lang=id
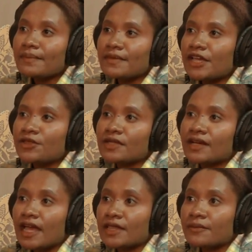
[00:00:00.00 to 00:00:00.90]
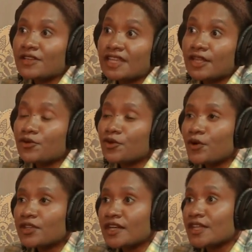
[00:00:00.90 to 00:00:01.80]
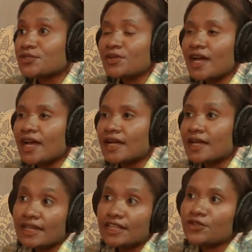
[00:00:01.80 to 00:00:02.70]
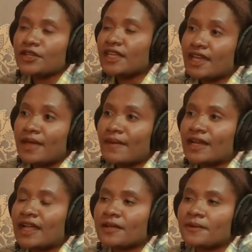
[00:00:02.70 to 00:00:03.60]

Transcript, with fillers: begitu terkait wisata Gunung Botak dan juga Triton di Kaimana?